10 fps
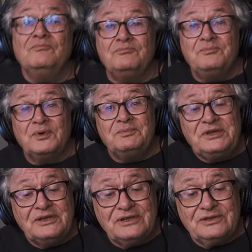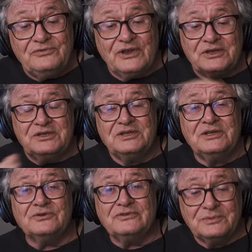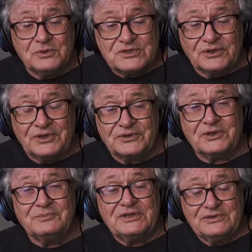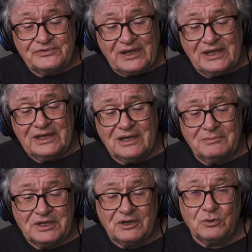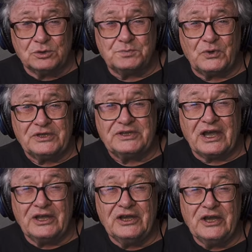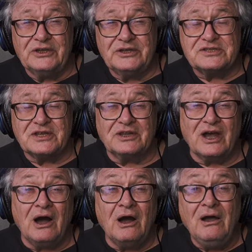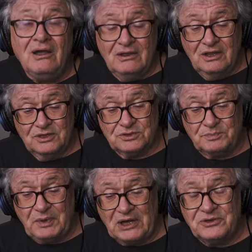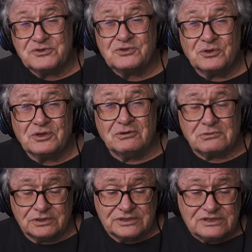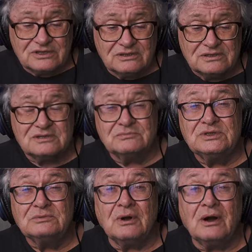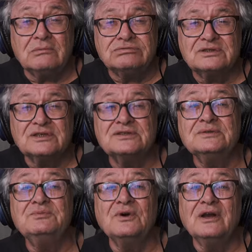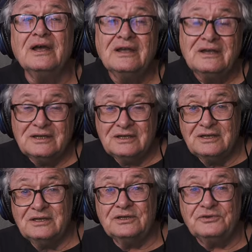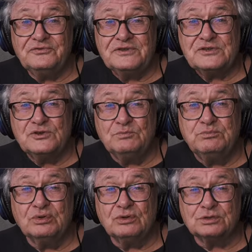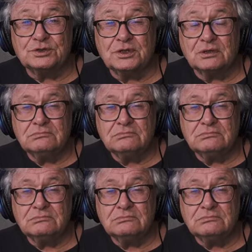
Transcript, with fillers: Bobillet de Verdier, on avait beau s'entendre comme des frères, mais gauche prolétarienne, etc. Je parle de ce truc à Rolling Stones. Il me dit, pour ça c'est pour euh, les fils de Bourges.